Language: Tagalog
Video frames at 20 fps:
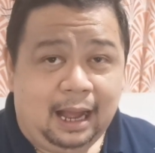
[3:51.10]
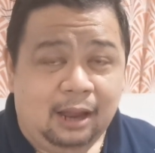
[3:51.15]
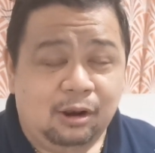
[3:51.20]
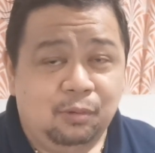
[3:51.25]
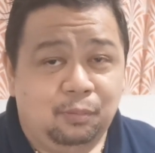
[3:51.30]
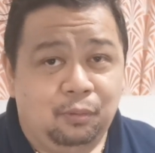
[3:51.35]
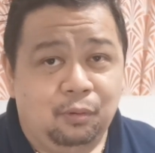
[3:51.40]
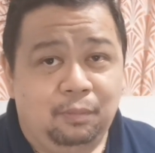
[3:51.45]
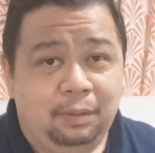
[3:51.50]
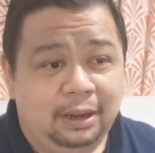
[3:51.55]

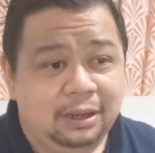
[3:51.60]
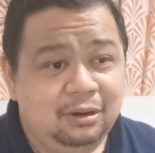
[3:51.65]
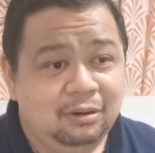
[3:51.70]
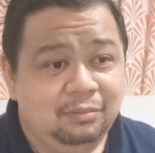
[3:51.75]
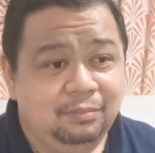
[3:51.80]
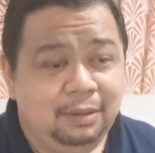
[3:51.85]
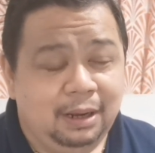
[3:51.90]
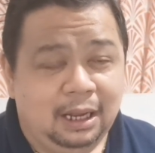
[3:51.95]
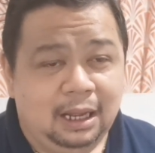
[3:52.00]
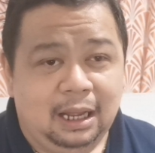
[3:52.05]
Ano po ba
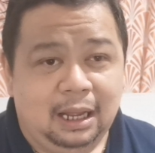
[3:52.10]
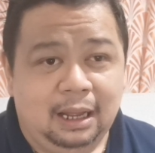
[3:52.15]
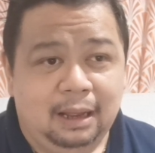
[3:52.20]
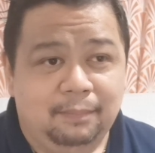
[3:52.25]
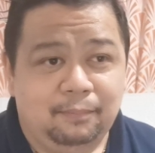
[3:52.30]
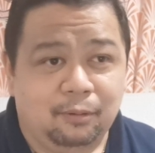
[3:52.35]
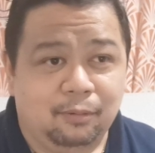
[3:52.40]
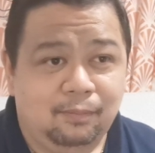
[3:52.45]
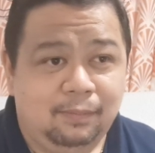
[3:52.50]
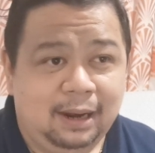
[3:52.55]
yung
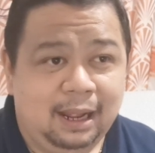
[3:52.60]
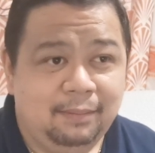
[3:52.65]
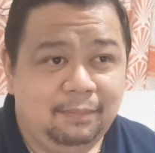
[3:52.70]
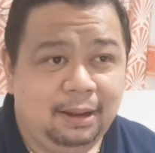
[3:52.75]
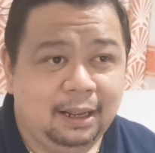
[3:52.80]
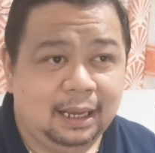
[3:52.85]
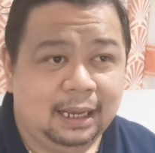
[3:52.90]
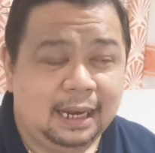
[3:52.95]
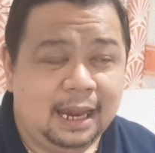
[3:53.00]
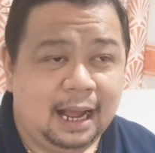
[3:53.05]
mga
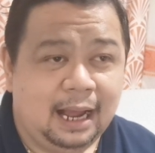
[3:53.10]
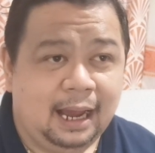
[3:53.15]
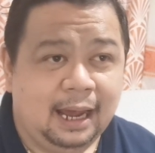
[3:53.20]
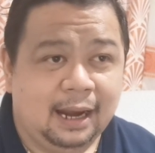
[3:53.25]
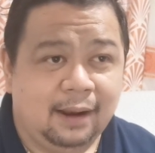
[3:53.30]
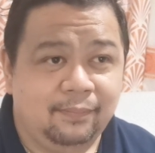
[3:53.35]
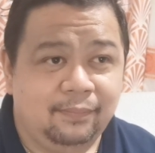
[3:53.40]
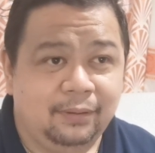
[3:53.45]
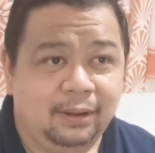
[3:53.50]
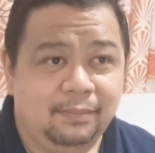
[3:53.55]
problemang
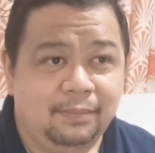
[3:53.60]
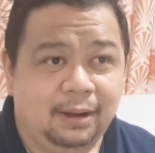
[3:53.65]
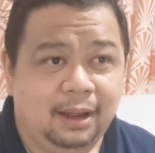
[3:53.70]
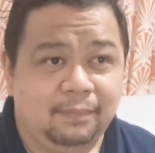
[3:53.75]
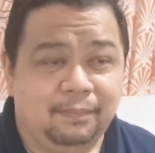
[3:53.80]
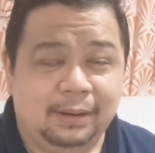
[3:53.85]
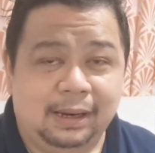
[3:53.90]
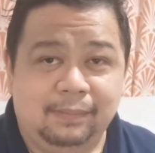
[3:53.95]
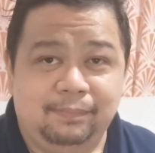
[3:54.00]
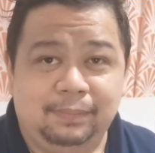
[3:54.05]
kinakaharap ng
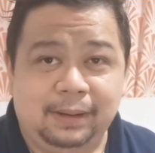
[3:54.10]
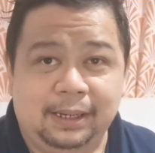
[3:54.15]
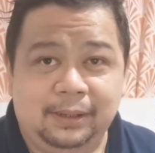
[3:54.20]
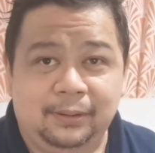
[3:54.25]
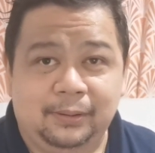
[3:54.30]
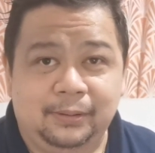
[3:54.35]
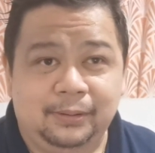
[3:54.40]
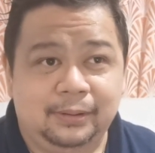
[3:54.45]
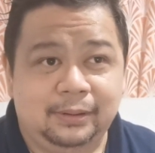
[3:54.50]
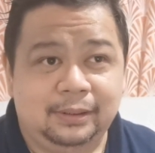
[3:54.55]
mga
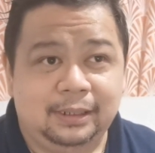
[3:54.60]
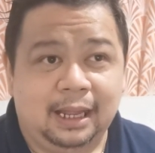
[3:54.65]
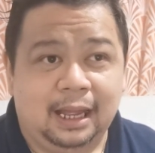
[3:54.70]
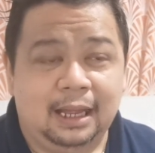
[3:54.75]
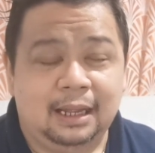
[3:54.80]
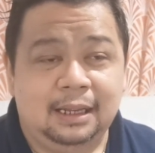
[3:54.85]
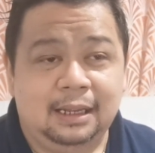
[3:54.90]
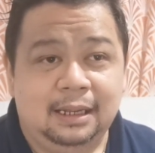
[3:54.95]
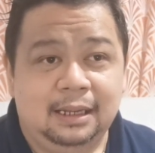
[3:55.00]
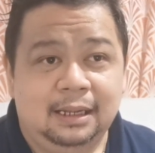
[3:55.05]
Pilipino
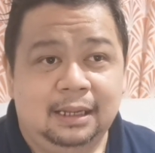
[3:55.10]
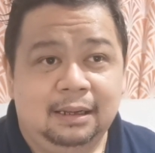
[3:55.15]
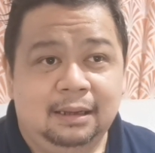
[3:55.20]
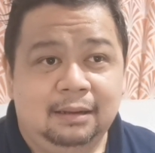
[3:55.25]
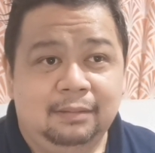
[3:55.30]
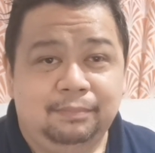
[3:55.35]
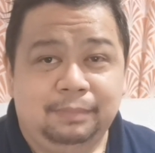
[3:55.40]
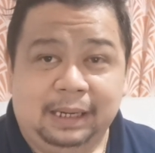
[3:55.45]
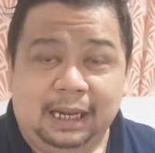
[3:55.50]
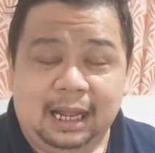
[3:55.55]
na
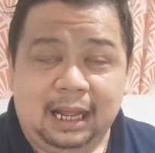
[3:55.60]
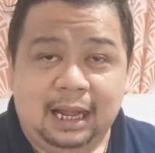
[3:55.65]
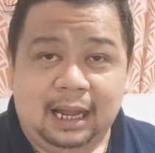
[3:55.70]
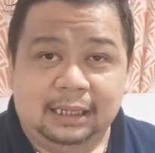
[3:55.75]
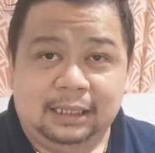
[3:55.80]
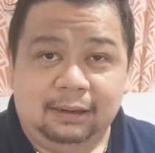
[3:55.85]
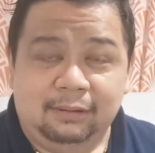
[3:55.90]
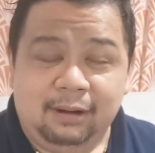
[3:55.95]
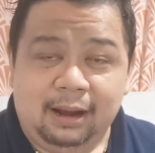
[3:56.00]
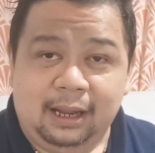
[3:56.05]

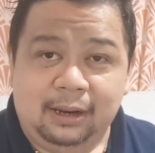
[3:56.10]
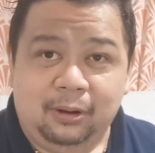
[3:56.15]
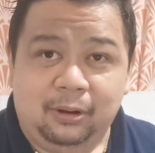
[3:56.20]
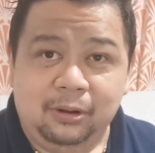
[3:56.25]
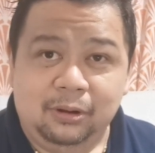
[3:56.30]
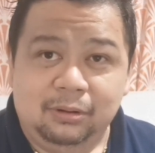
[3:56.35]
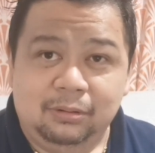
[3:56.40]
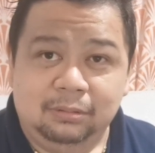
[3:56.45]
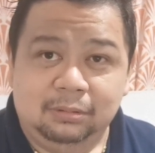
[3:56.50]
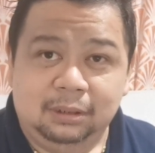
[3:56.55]
pinangangasiwaan o
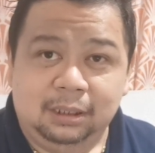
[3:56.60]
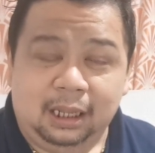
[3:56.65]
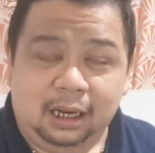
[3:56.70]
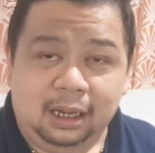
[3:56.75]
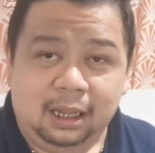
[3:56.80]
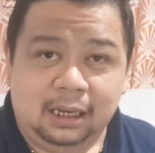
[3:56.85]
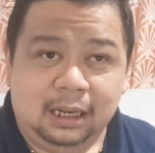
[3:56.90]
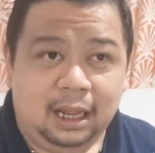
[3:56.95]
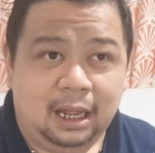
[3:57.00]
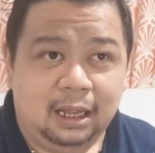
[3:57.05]
yung
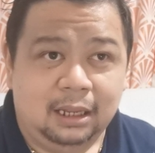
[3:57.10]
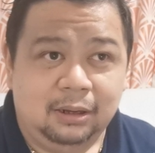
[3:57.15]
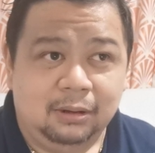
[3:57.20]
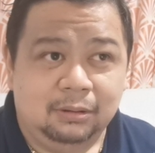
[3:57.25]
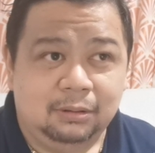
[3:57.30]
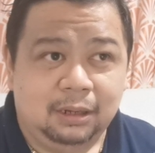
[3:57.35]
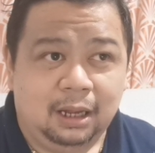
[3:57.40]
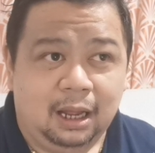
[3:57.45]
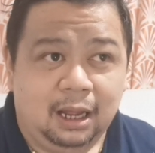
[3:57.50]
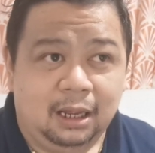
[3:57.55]
na
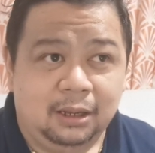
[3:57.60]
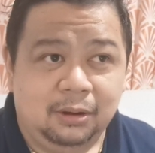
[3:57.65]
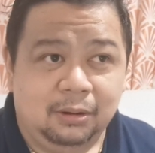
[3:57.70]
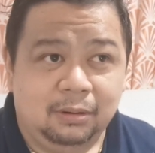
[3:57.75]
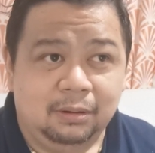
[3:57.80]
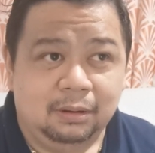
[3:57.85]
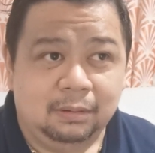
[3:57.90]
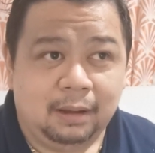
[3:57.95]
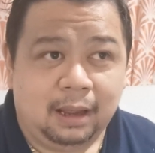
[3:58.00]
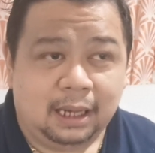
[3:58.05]
yung uh,
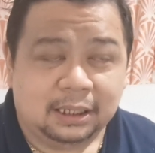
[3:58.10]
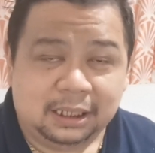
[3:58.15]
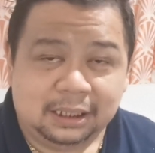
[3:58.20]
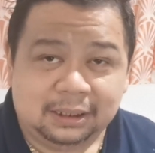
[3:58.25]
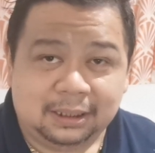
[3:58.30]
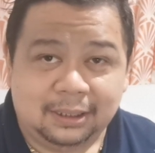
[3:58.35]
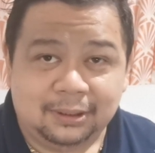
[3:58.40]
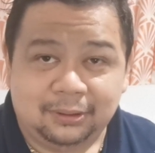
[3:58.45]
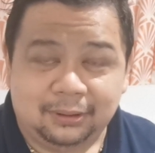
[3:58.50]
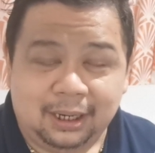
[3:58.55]
yung
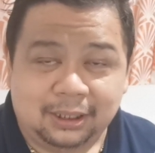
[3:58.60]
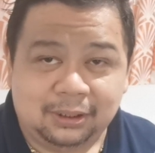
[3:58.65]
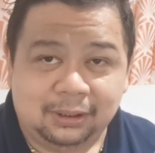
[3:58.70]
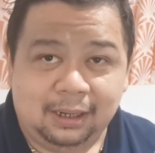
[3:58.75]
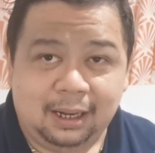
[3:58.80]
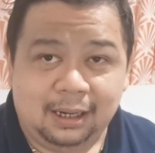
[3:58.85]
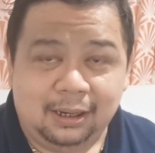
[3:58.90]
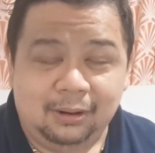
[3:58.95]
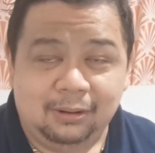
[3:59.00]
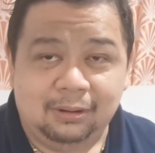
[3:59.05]
assistance
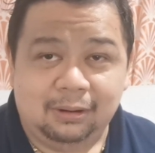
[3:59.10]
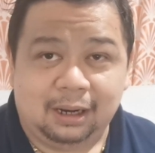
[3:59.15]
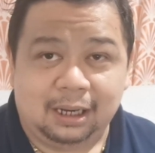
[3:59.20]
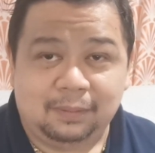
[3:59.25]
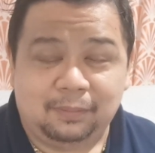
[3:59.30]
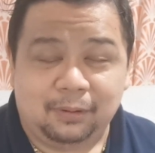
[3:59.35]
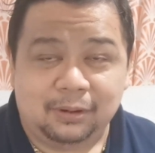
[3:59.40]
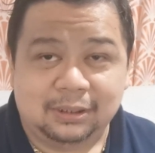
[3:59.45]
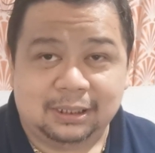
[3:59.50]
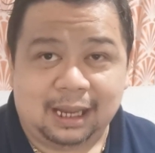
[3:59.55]
national yung
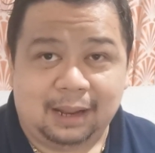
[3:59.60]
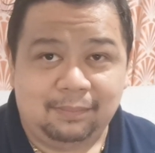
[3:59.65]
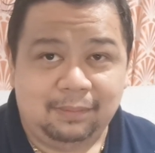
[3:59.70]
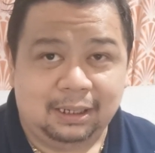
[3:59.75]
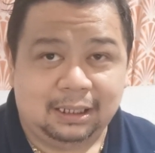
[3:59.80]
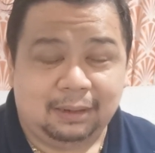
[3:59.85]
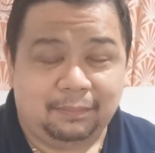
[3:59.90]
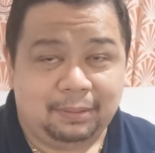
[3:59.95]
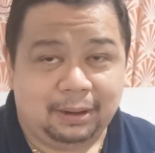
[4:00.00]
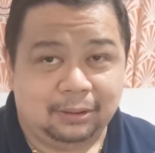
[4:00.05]
responsable
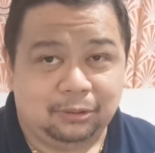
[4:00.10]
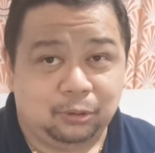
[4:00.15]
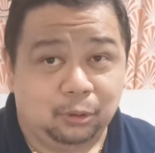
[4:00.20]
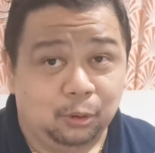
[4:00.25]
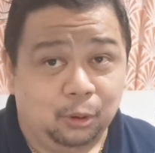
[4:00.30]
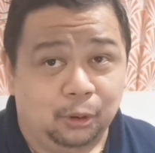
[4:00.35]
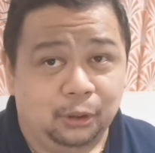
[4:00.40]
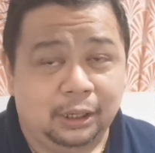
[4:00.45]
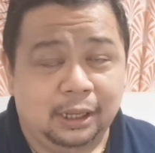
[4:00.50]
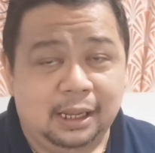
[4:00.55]
sa
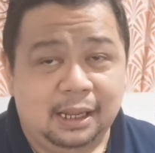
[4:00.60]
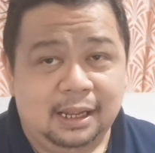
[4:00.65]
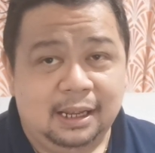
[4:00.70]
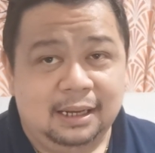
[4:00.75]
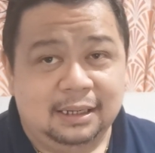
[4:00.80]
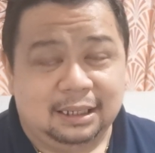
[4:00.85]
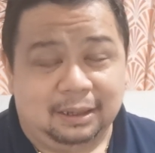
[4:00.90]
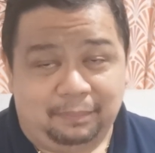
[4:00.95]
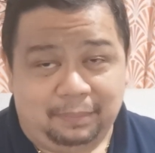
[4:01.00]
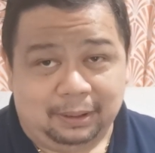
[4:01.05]
pagtugon
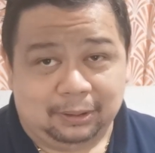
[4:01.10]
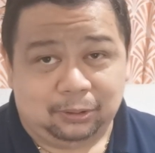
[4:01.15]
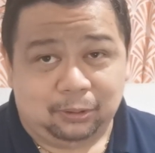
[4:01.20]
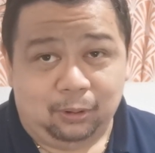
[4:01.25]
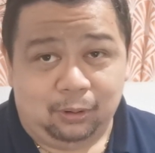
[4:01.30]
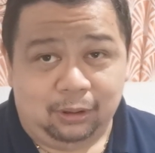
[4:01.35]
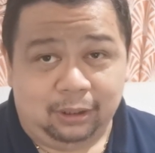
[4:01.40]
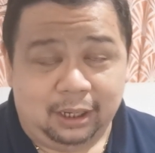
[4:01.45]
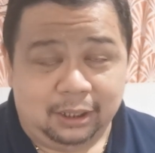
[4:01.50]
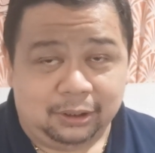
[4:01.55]
sa
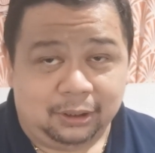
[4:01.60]
pagtulong